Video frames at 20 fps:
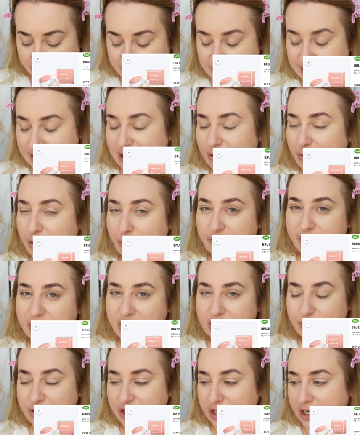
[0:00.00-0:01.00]
Maxi sama mówiła,
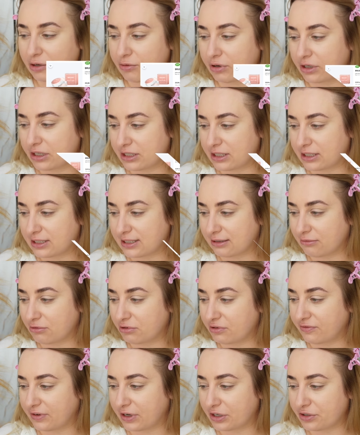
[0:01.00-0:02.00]
żeby nie nakładać na całą
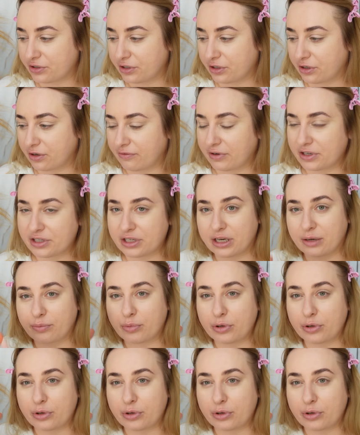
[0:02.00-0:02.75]
twarz, tylko właśnie na